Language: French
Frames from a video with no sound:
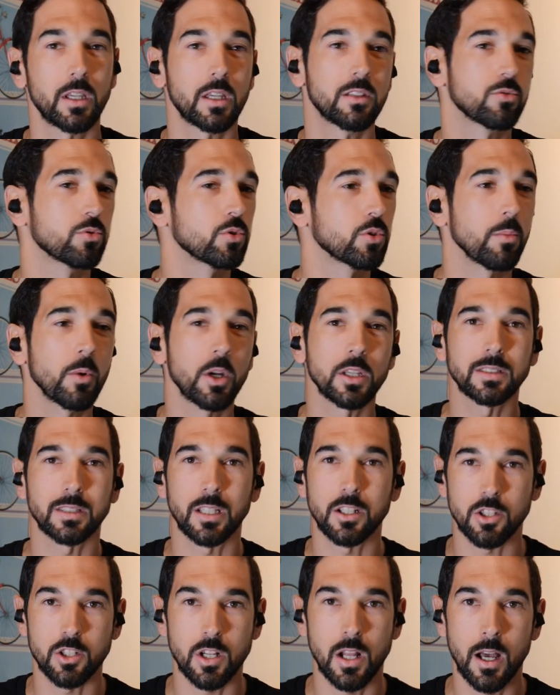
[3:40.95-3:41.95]
Et justement, à
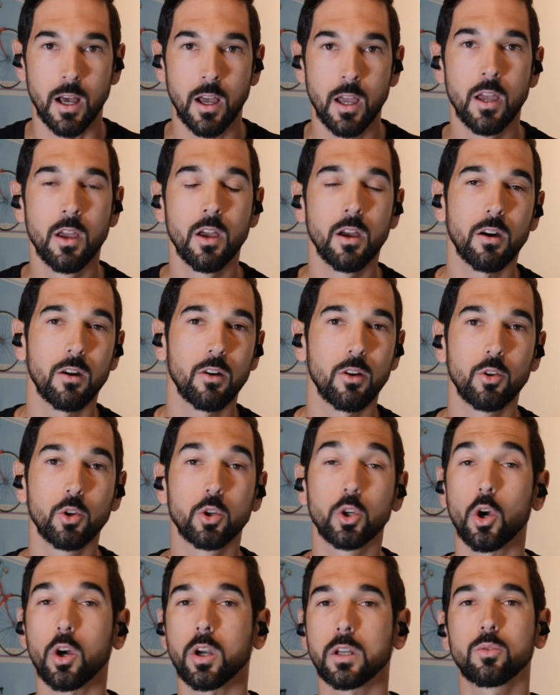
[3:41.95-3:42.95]
cet âge-là, le
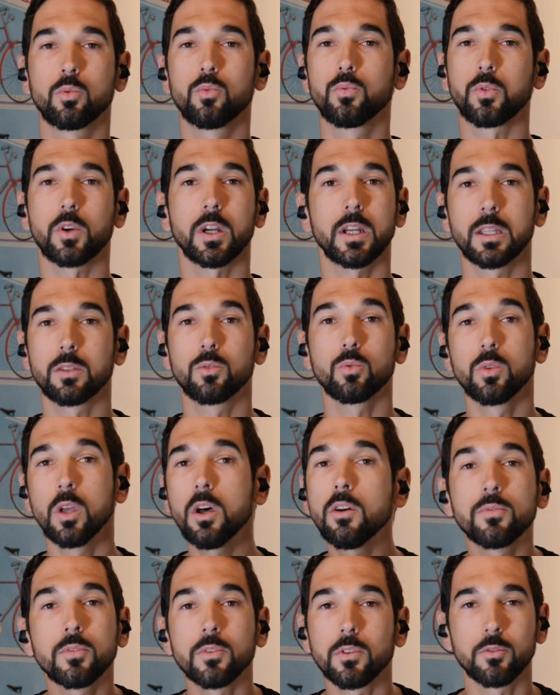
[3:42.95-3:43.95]
cœur est tout frais et tout
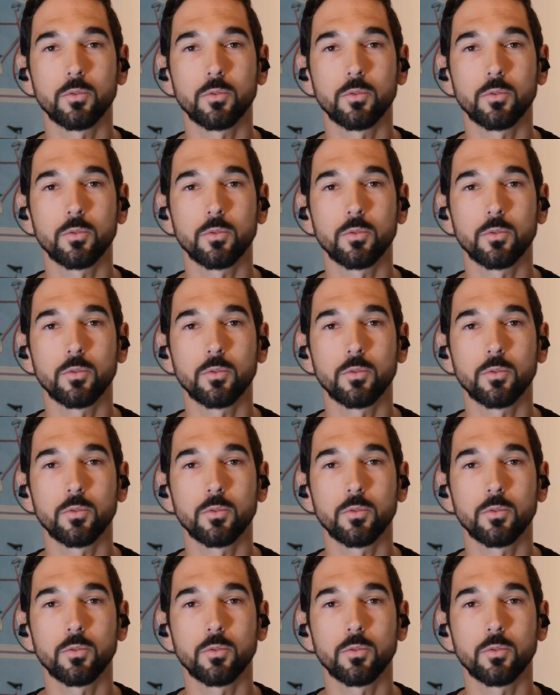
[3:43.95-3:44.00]
neuf.